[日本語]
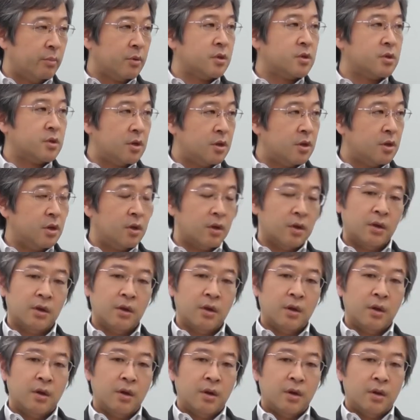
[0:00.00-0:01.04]
ますし、
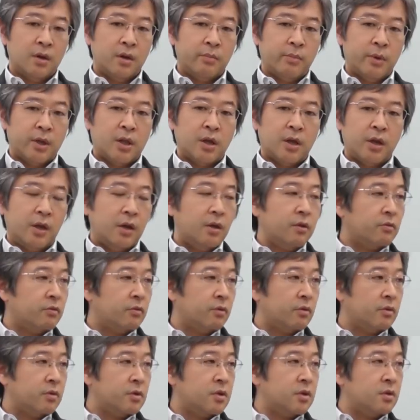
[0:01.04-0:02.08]
で、またね、そ
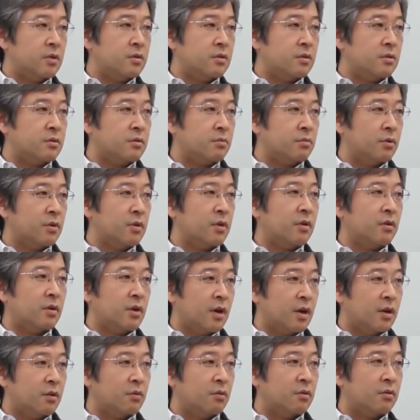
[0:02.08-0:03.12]
の新卒モデルか
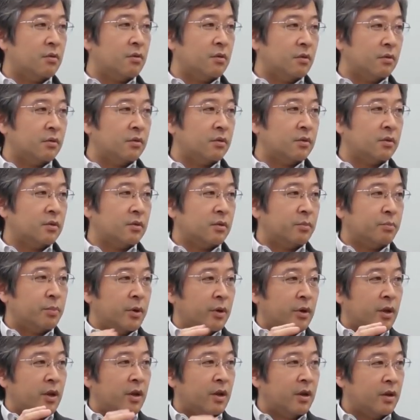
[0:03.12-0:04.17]
らどんどん、やっぱ
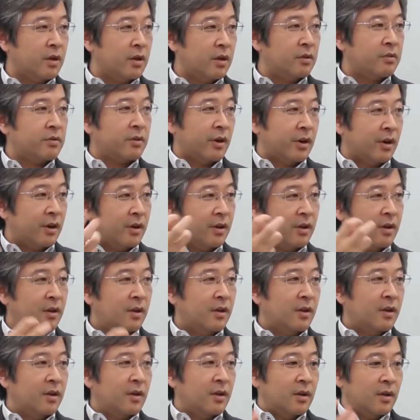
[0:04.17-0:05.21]
り経験者、
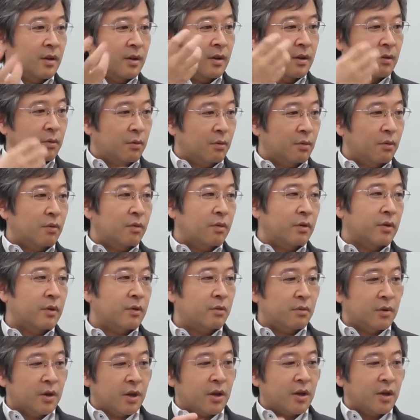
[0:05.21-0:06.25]
い
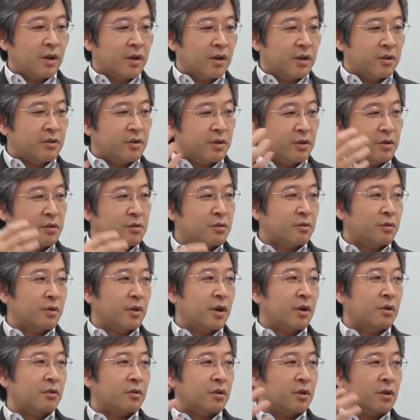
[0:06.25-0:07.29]
ろんな経験してる人を入
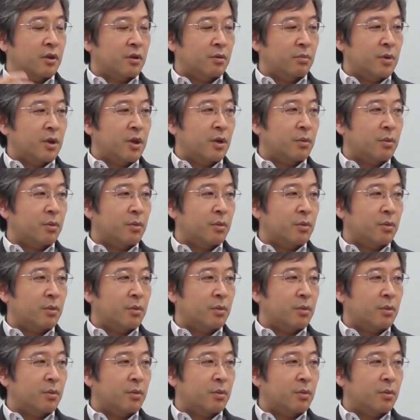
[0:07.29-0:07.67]
れるっていう意味